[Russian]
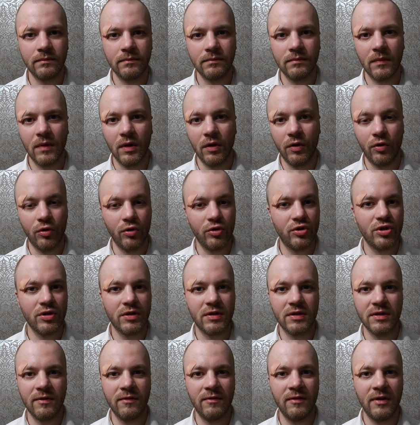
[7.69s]
И
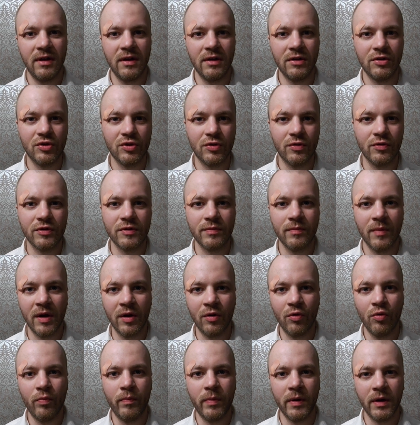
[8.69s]
хочется верить, что
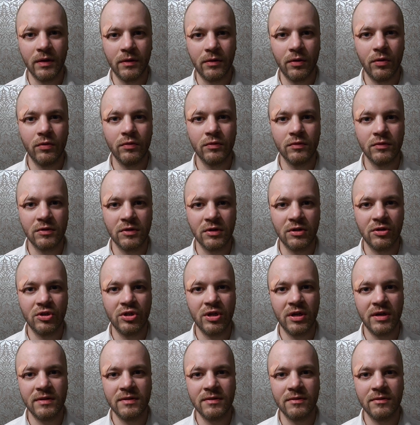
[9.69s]
смогу притронуться к
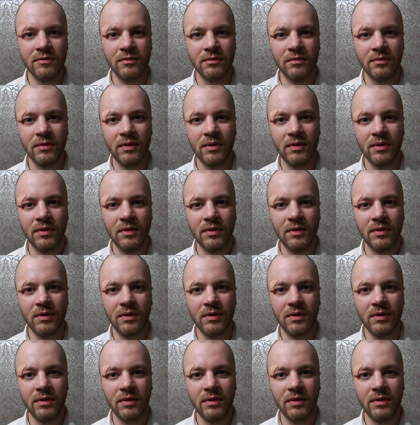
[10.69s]
счастью.